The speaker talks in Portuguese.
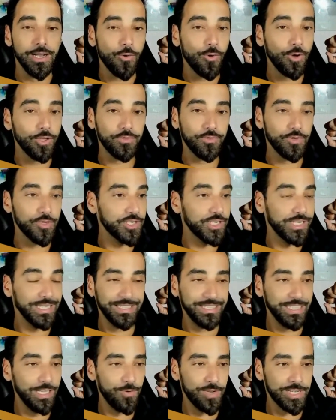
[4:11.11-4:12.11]
Quando você
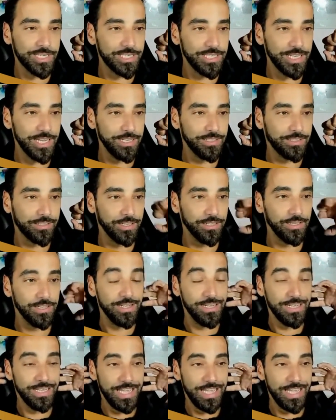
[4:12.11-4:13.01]
não aceita,